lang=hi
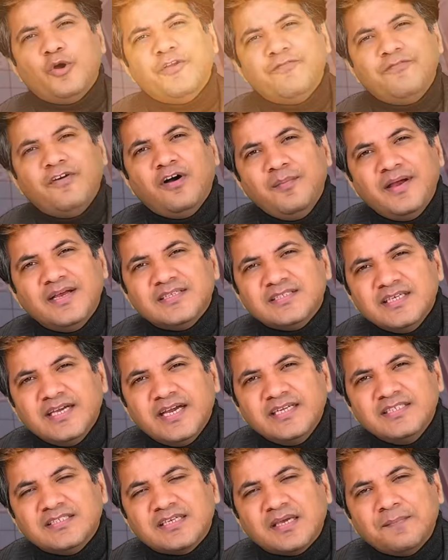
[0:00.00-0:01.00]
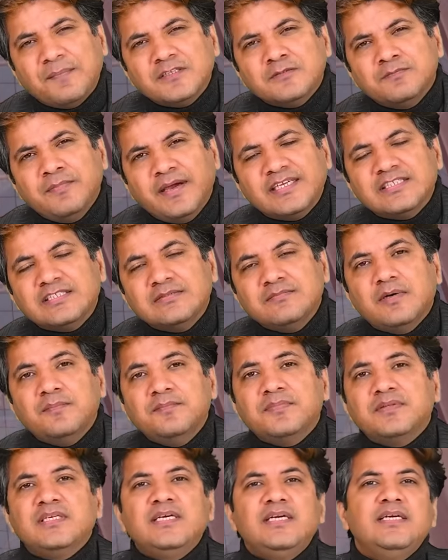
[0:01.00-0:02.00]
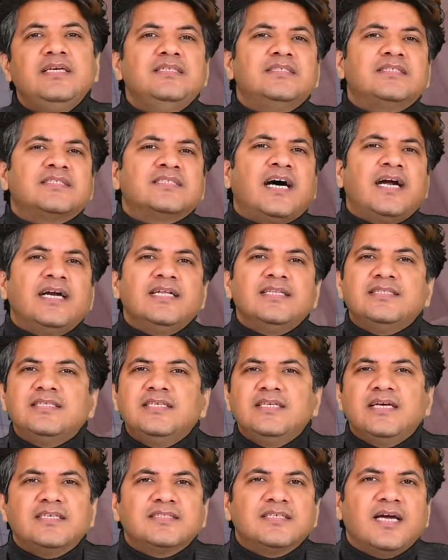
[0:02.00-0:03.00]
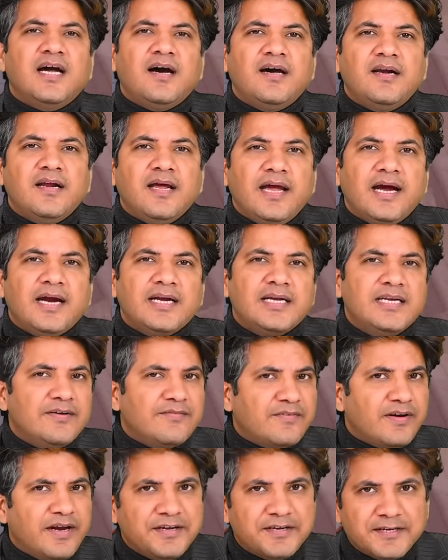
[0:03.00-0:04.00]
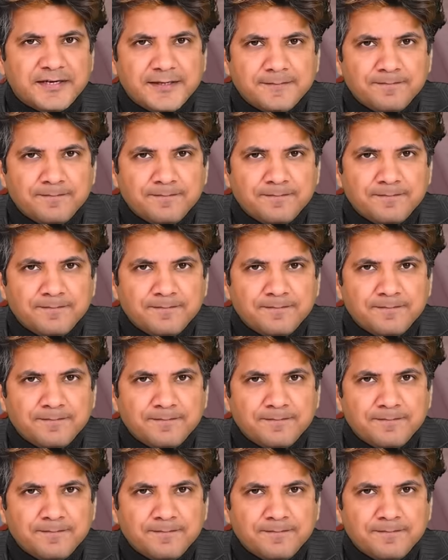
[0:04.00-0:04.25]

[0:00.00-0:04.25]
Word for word: ये फर्म ऐसी है जिसके पास मैक्सिमम तीन साढ़े तीन हजार एक्टिव क्लाइंट है